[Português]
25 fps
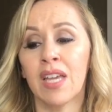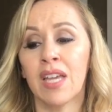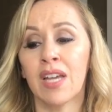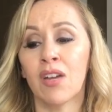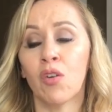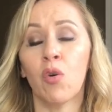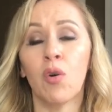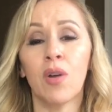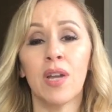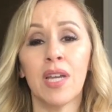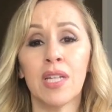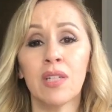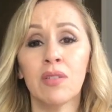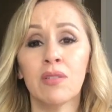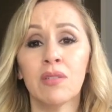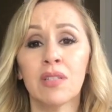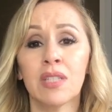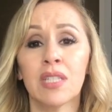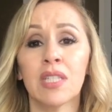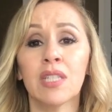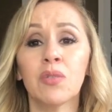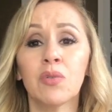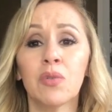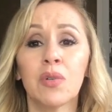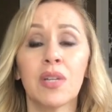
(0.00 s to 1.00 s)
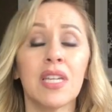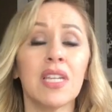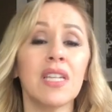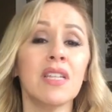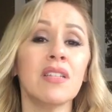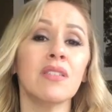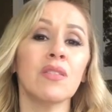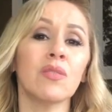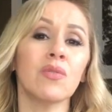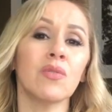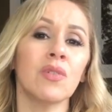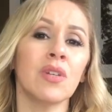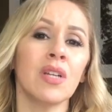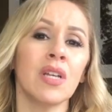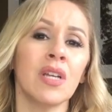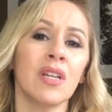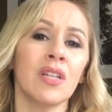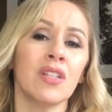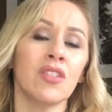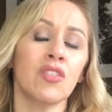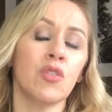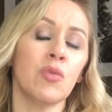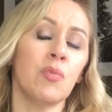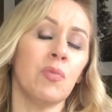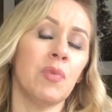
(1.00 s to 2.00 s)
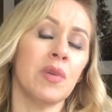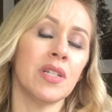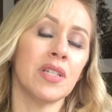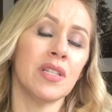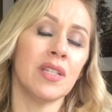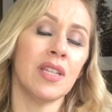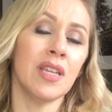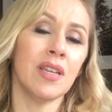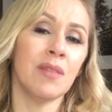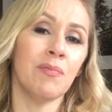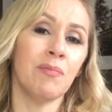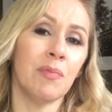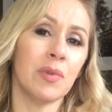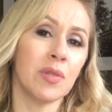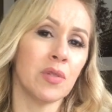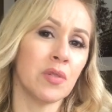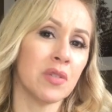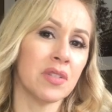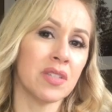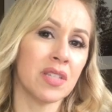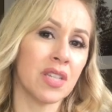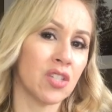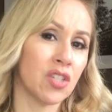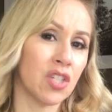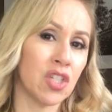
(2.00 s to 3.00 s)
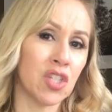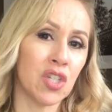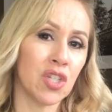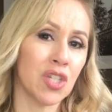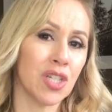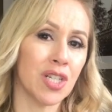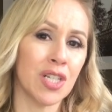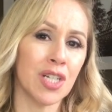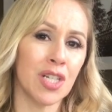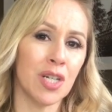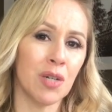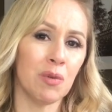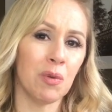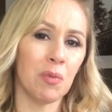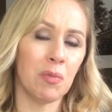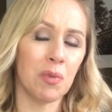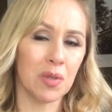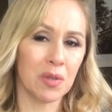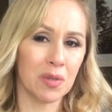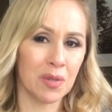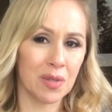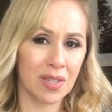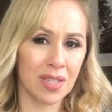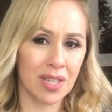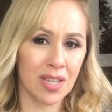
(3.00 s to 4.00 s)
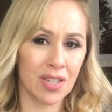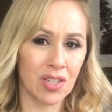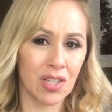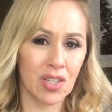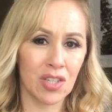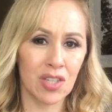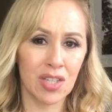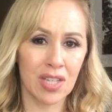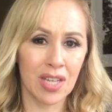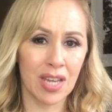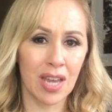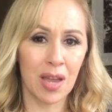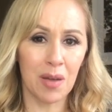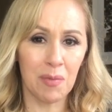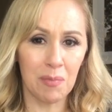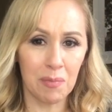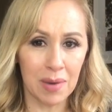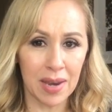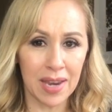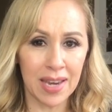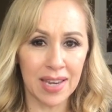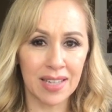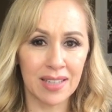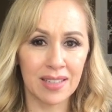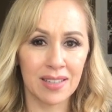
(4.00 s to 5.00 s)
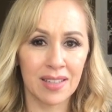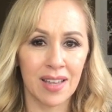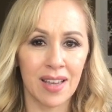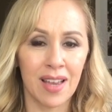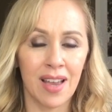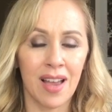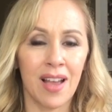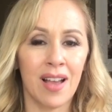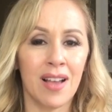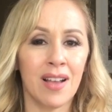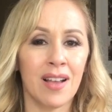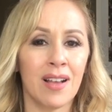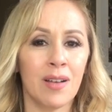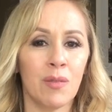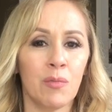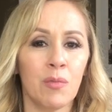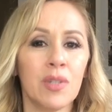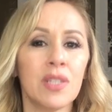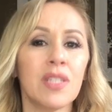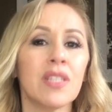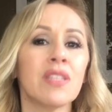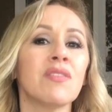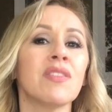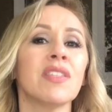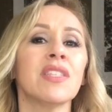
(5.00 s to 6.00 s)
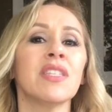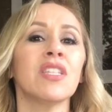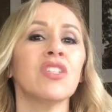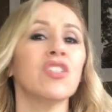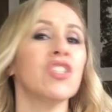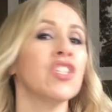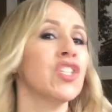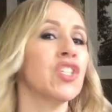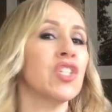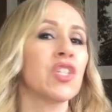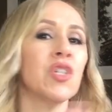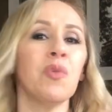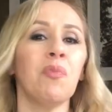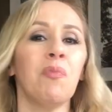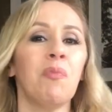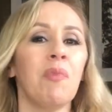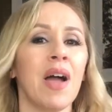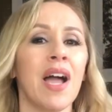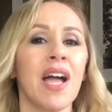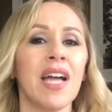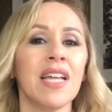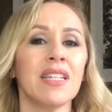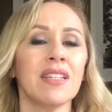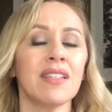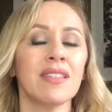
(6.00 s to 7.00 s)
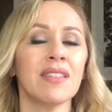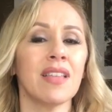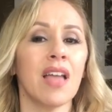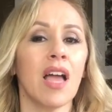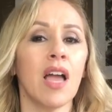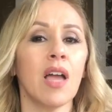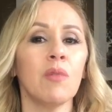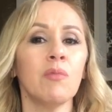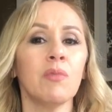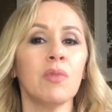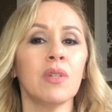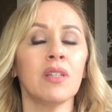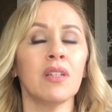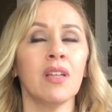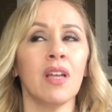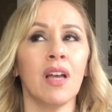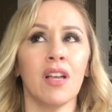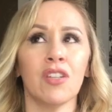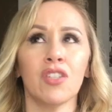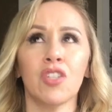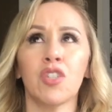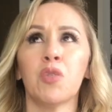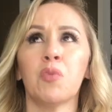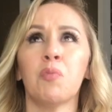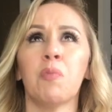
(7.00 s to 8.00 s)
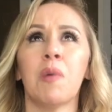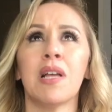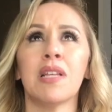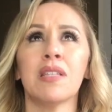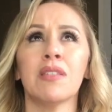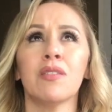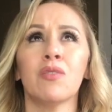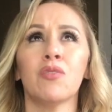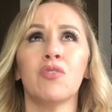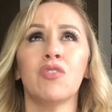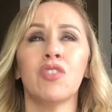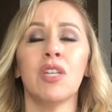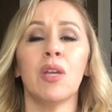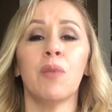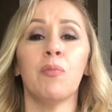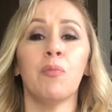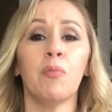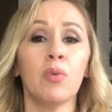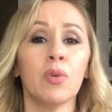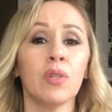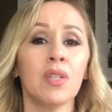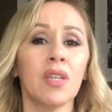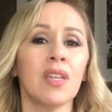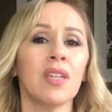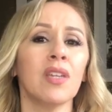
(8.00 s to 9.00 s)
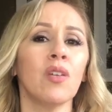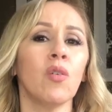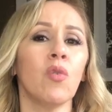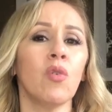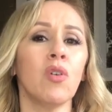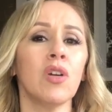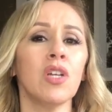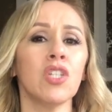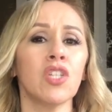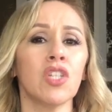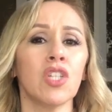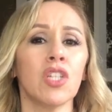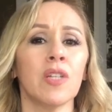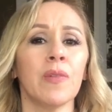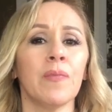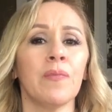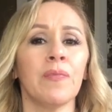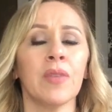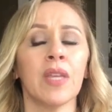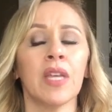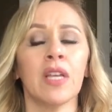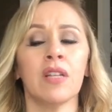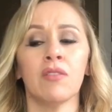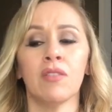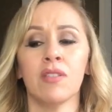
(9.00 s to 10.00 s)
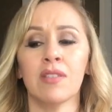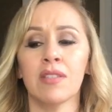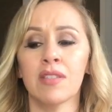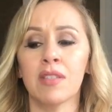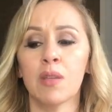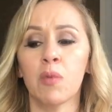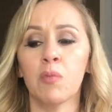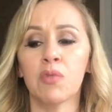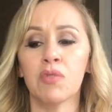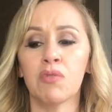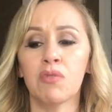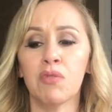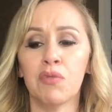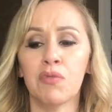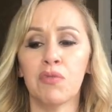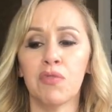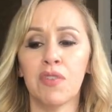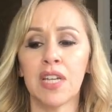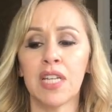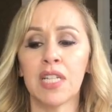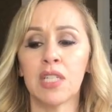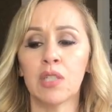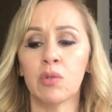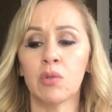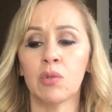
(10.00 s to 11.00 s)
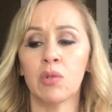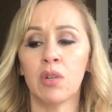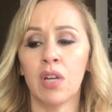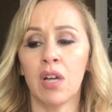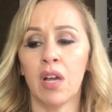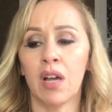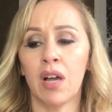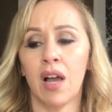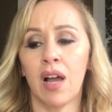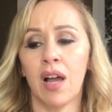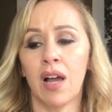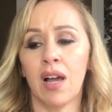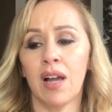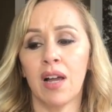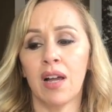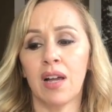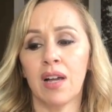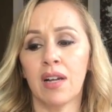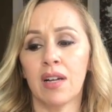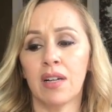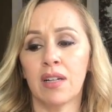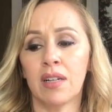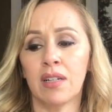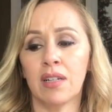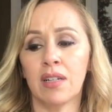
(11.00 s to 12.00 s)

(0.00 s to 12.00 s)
correndo tanto risco de perder pessoas que a gente ama, pessoas que a gente quer bem. Muitas vezes a gente não para, sabe? A gente passa o dia. Por que, que hoje nós estamos vivendo a,